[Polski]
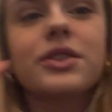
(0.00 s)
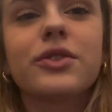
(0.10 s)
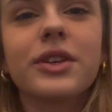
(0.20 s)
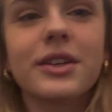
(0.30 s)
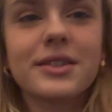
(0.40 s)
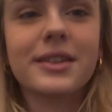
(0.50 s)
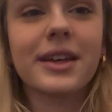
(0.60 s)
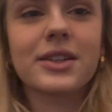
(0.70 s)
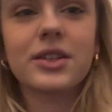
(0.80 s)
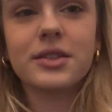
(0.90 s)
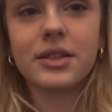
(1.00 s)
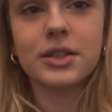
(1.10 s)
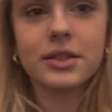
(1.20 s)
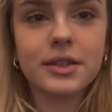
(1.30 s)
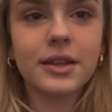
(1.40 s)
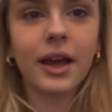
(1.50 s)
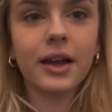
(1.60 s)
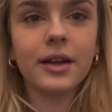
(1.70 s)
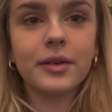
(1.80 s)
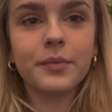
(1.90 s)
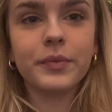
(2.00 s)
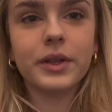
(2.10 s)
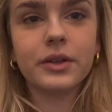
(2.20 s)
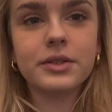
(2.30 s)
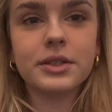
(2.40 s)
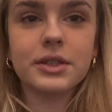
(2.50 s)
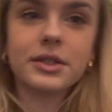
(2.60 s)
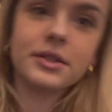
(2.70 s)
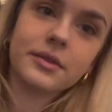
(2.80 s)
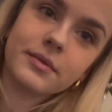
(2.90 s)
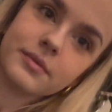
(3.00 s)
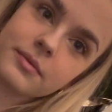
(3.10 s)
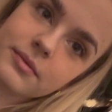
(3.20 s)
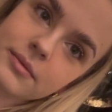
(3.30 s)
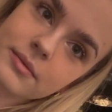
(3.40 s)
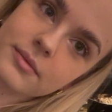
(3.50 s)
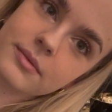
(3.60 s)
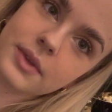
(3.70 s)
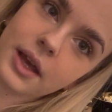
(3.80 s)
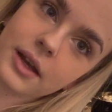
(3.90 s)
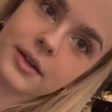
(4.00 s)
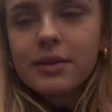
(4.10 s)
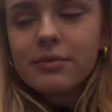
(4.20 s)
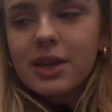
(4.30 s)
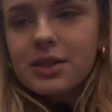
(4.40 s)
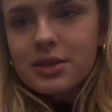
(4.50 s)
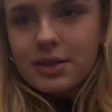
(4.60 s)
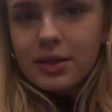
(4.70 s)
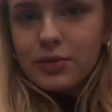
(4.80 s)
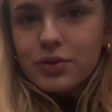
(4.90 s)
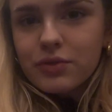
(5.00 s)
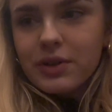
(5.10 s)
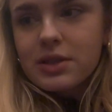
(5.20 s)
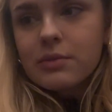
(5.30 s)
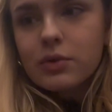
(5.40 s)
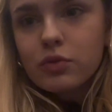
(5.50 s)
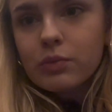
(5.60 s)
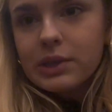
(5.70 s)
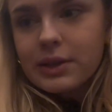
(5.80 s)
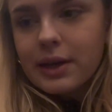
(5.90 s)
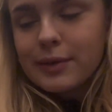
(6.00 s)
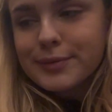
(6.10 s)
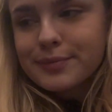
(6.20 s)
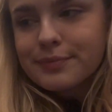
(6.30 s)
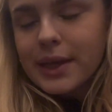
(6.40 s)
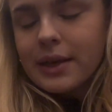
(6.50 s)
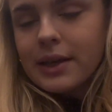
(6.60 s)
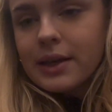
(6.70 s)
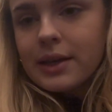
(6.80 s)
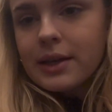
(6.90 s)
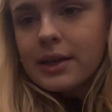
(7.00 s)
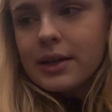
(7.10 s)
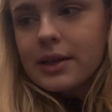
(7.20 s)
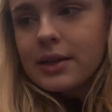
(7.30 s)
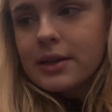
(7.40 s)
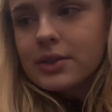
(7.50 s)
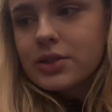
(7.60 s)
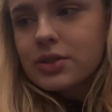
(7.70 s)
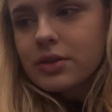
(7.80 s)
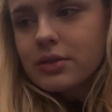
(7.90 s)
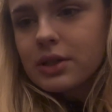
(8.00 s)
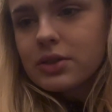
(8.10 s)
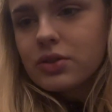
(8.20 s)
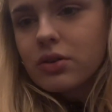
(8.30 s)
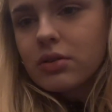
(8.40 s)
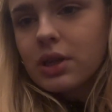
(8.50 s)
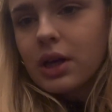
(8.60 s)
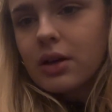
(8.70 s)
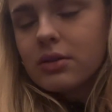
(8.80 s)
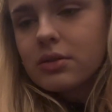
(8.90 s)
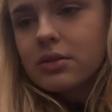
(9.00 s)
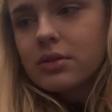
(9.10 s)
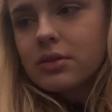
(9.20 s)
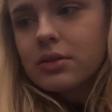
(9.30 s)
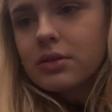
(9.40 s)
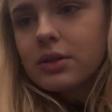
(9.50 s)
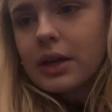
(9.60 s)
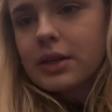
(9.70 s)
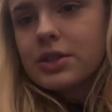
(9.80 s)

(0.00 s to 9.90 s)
to nie jest tak, że zdjęcie jest tak, tylko zdjęcie jest tak. Ja dzisiaj już wracam do Lublina. Szkoda. Szkoda, szkoda. Yy, tak,